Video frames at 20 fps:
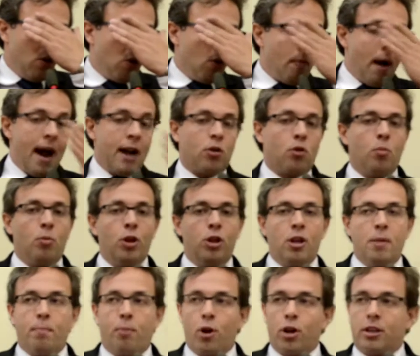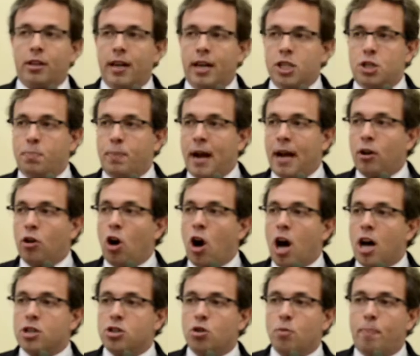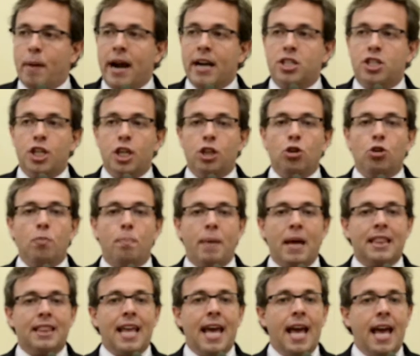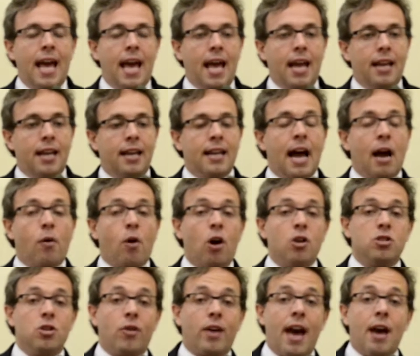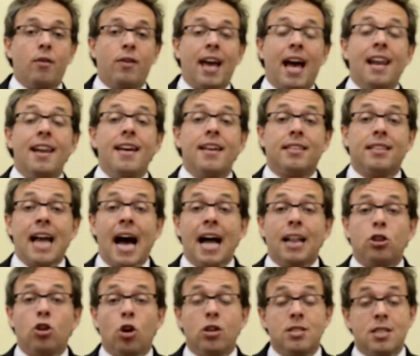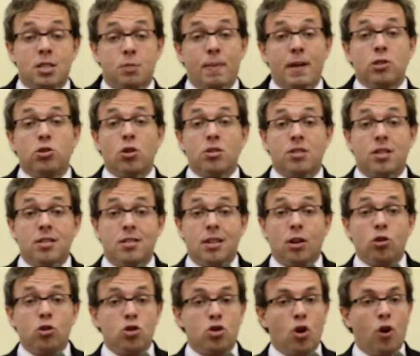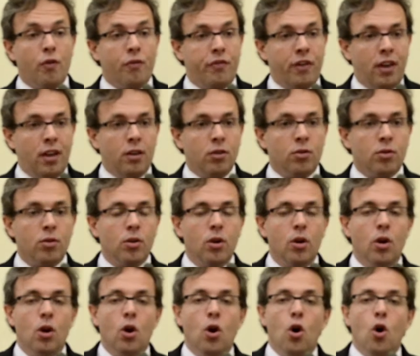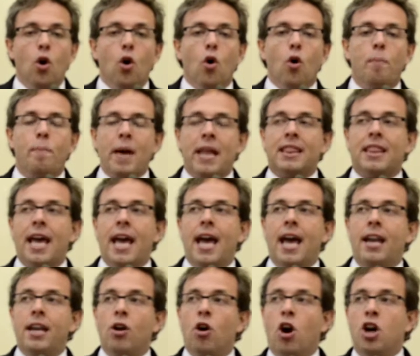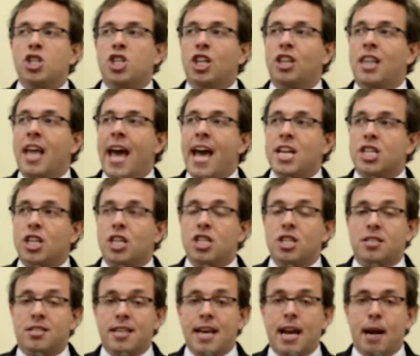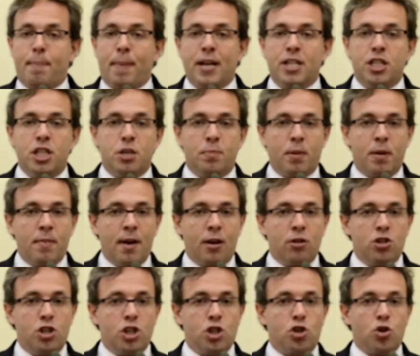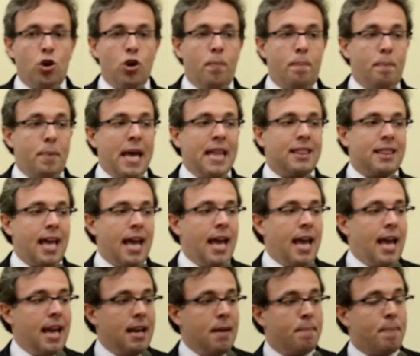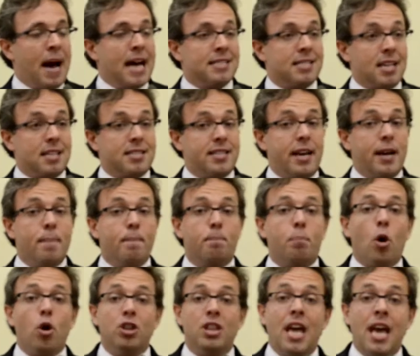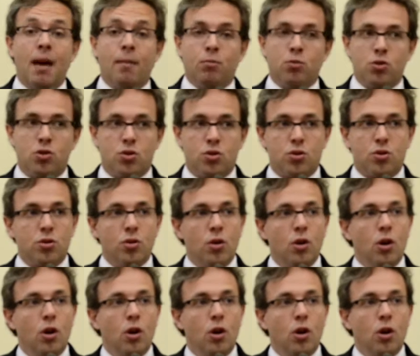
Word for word: um marco muito importante para nós do partido do PTN, na qual eu quero que alertar todas as pessoas que estão nos ouvindo. O PTN hoje deixa de ser, a partir de 1 de julho, PTN e passa a ser Podemos.